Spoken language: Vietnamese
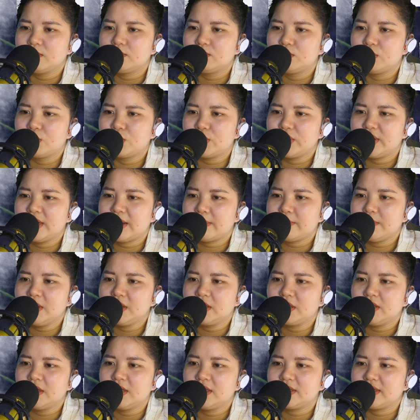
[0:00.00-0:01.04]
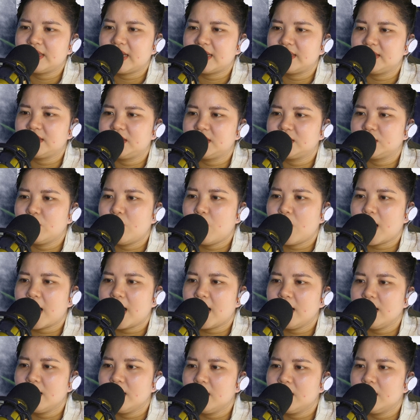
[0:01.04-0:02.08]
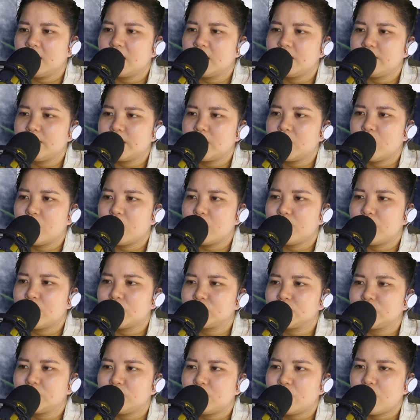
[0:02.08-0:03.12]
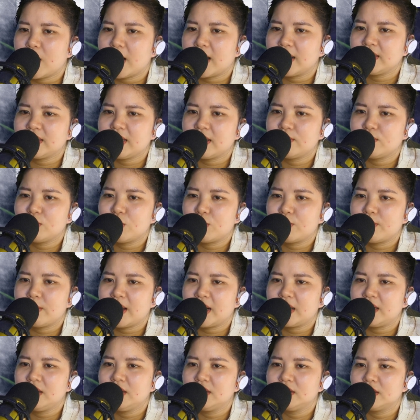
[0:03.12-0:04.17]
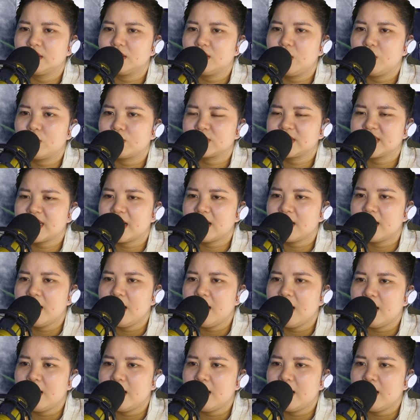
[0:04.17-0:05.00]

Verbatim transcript: mũi đám lửa hình thành chữ hỏa, hơi mơ hồ một chút hóa thành một mảnh lửa lục sắc,